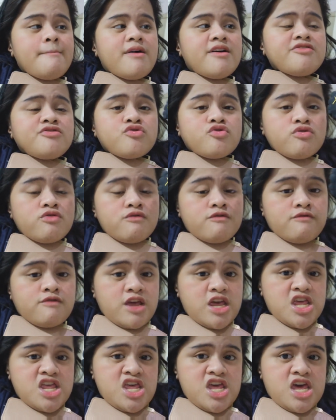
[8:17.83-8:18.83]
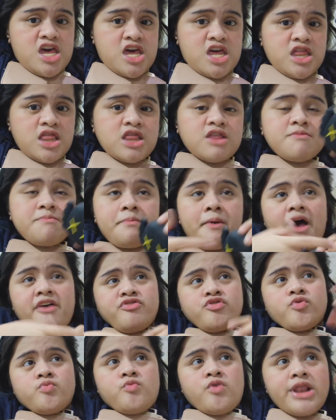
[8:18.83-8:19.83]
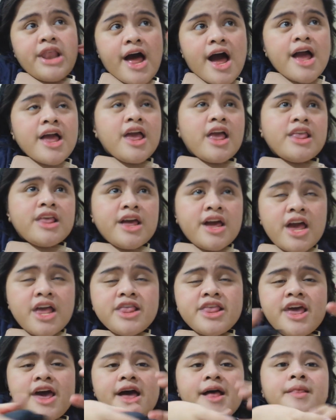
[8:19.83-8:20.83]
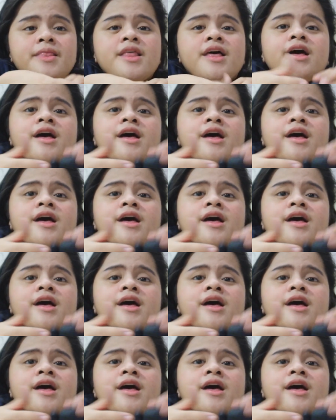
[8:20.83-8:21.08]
mas convenient. Pasok mo lang, ganyan, ganyan.